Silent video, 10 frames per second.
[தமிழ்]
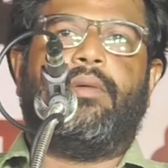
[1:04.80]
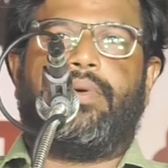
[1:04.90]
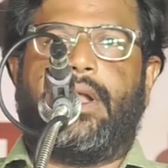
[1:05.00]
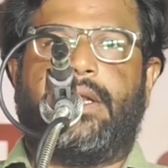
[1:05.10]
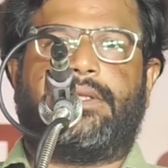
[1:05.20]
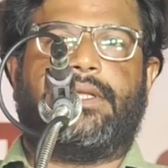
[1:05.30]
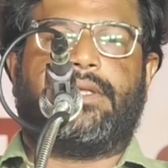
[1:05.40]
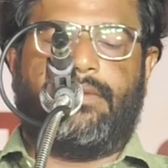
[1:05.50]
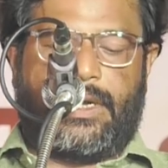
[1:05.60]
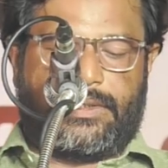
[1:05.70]

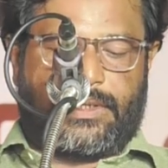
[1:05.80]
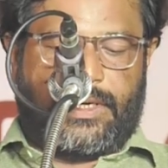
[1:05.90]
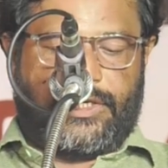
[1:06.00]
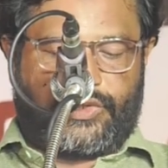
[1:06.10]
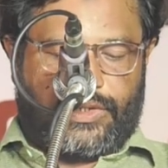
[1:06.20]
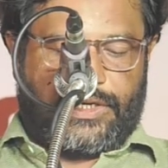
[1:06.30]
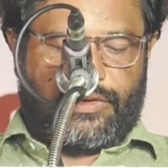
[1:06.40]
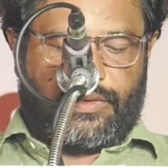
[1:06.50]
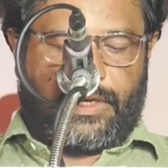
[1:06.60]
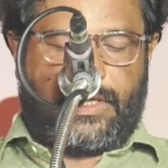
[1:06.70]
பிரார்த்தித்து வாழ்த்துக்களை சொல்லி
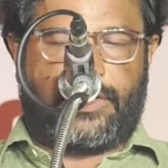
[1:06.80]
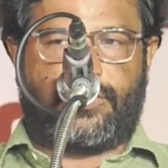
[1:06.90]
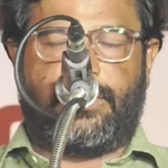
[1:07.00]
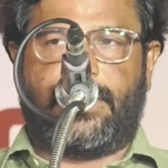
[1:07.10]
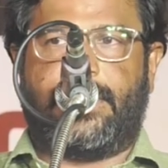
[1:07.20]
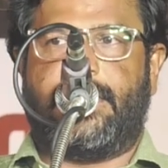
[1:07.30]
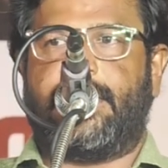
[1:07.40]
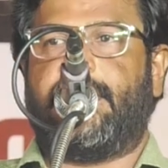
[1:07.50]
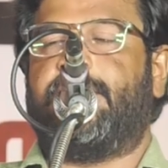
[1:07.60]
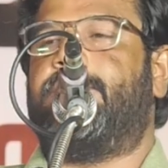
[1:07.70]
என் உரையை
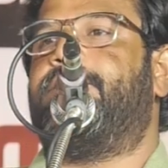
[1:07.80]
துவங்குகின்றேன்